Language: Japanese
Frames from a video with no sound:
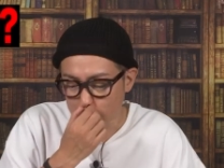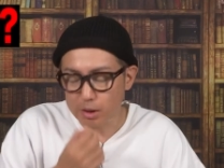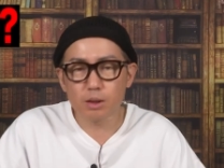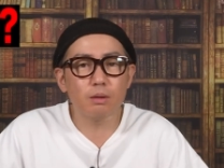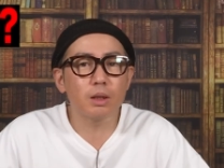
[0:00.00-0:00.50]

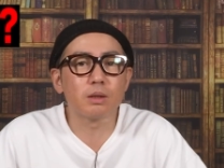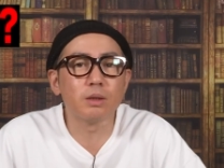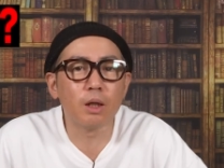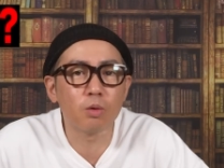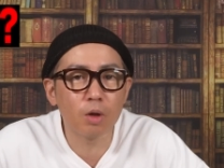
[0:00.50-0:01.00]
実はです
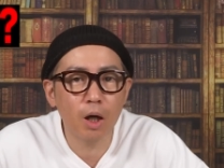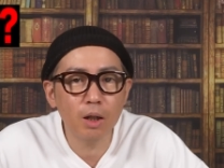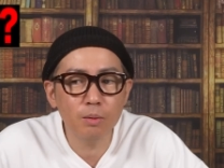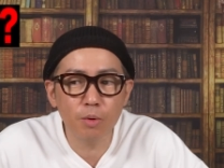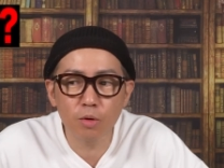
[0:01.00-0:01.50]
ね、この
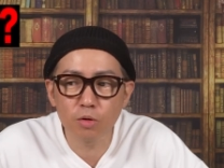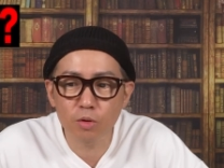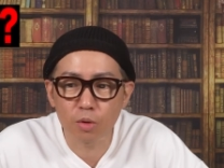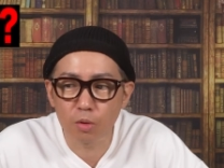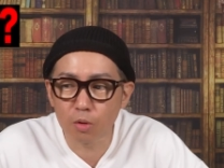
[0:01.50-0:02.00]
相棒の
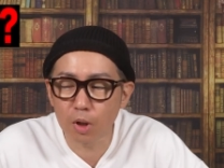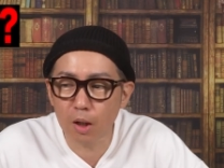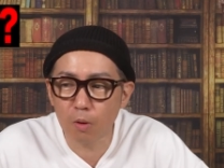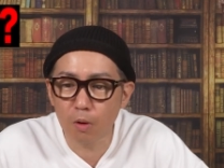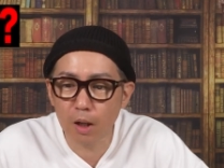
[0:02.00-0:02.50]
動
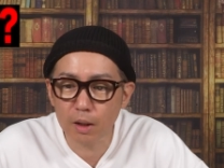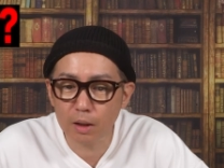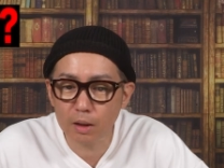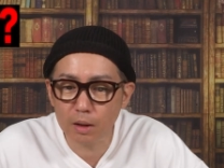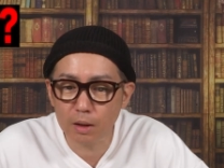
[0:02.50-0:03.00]
画を上
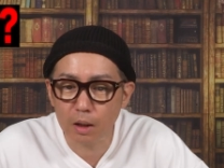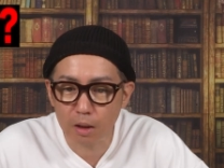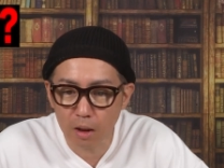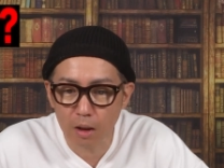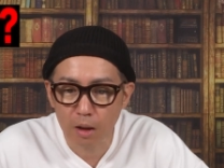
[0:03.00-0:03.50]
げてた
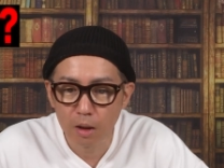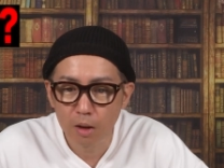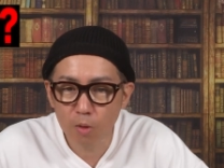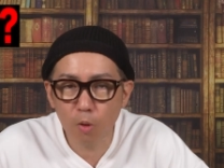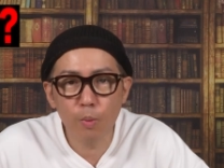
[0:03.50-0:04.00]
ら
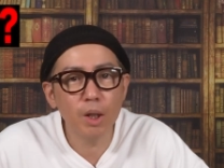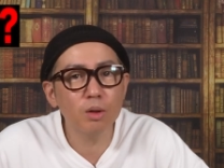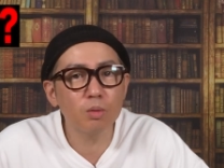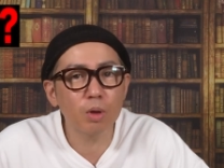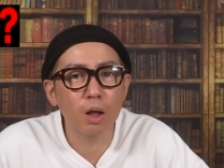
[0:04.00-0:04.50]

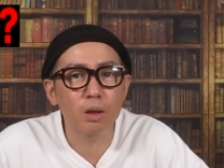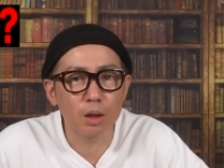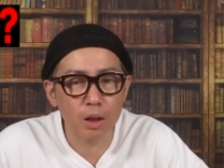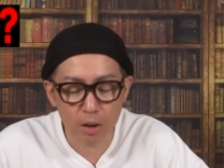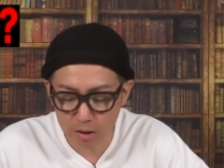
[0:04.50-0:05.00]
コメント欄
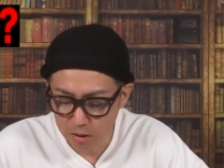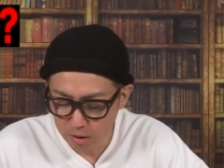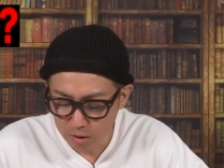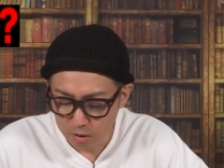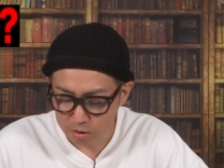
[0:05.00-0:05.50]
に
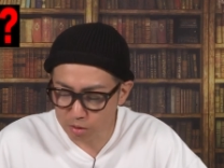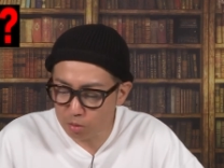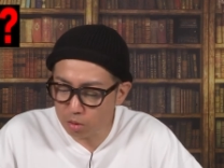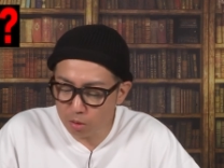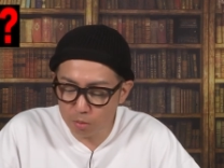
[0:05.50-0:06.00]
す
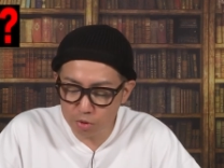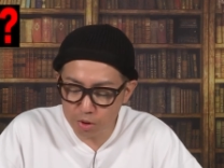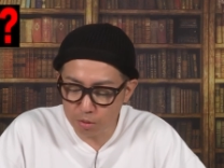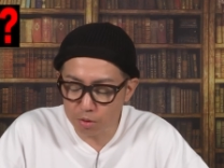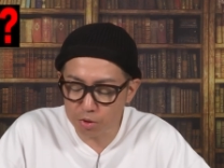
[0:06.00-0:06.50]
ごい面
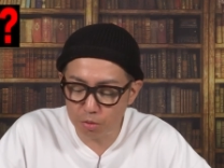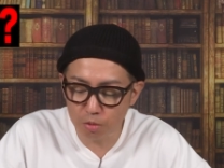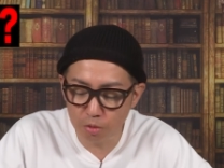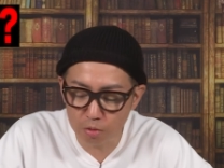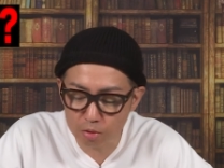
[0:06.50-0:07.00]
白い情
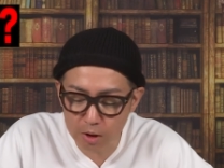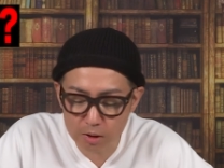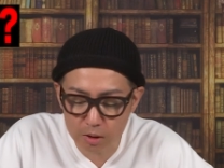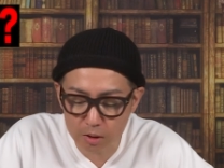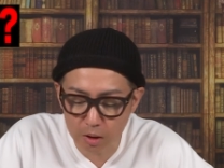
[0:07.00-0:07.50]
報をくだ
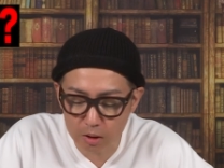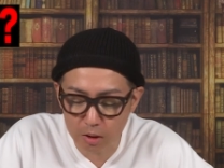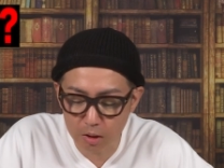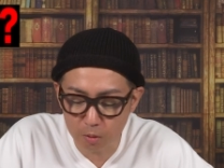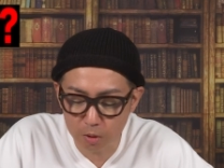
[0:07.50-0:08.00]
さった
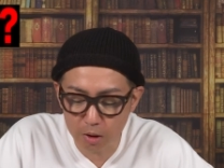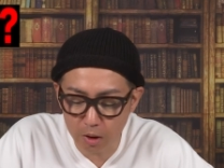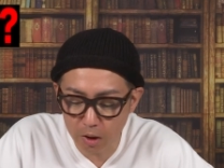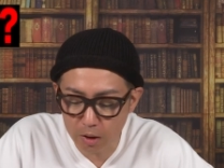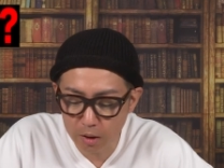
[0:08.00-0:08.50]
方がおっ
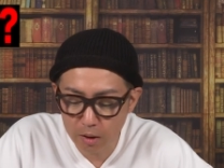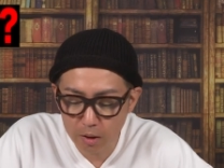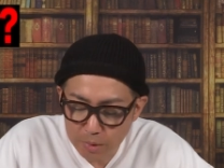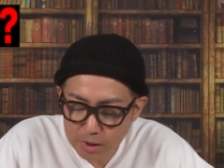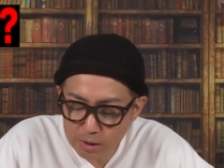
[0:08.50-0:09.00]
て、
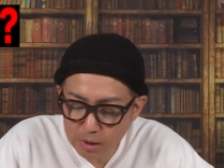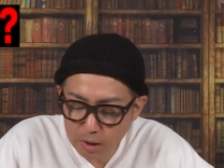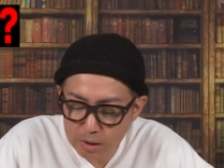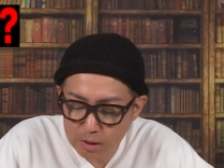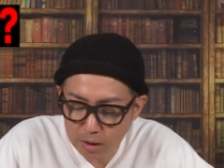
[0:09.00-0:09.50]
水
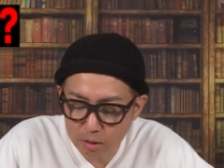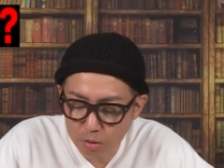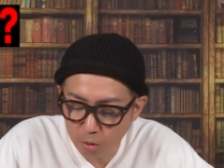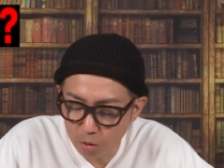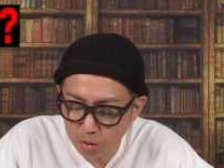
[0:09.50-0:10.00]
谷さん
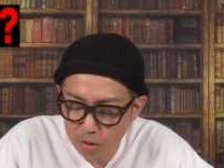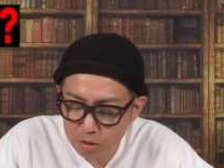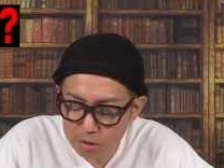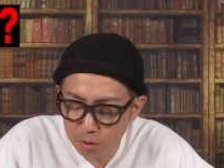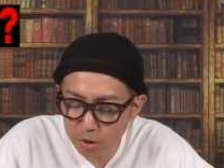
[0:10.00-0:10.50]
と
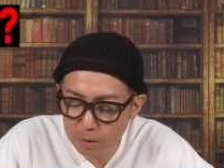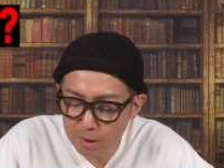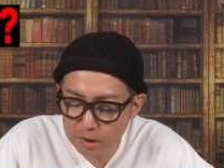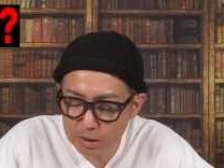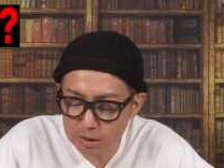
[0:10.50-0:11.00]
反
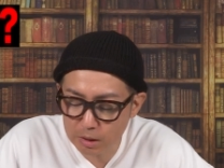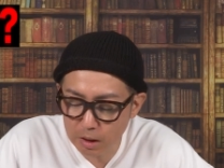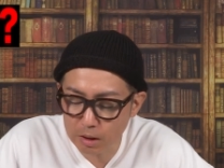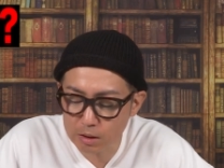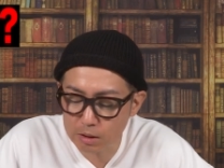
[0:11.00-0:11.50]
町
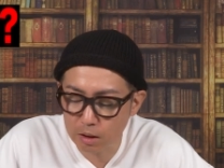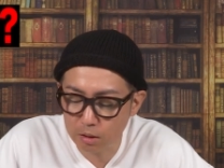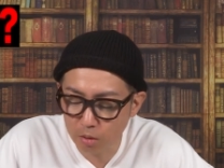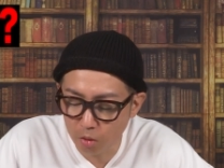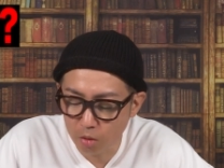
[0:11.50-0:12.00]
隆史さ
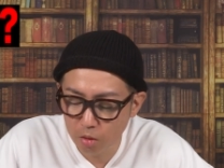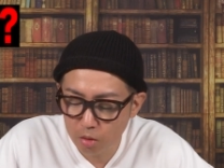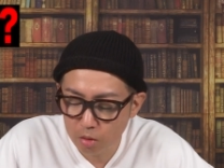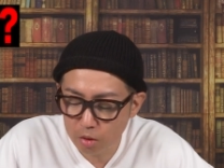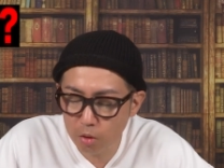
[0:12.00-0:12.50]
んの
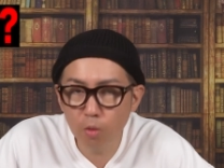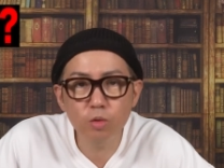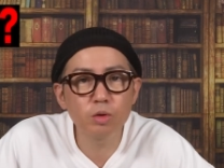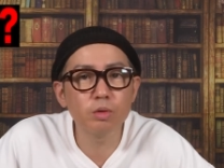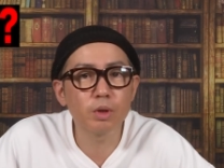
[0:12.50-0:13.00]

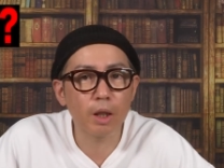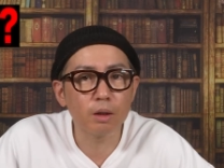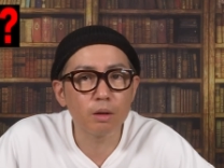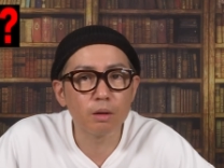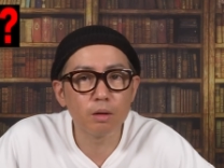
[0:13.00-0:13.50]
共通点っ
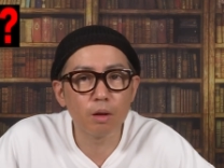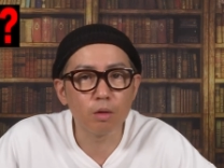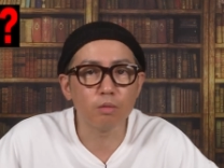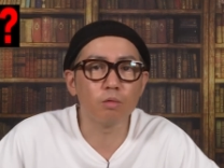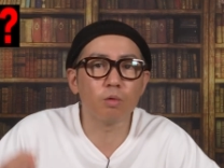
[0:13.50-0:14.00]
て
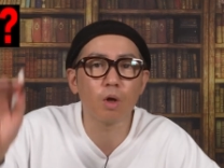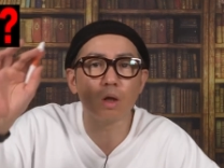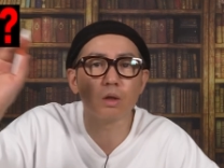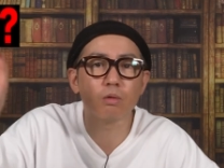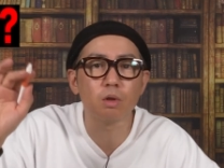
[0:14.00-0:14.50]
いうのを
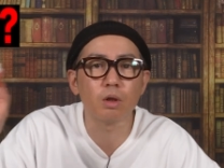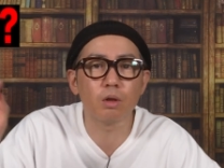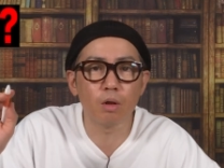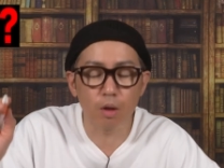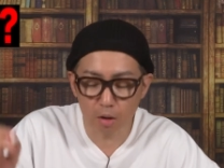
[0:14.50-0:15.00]
書いてくれて
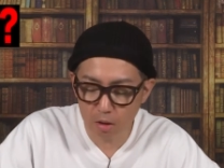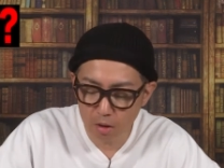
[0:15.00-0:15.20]
て、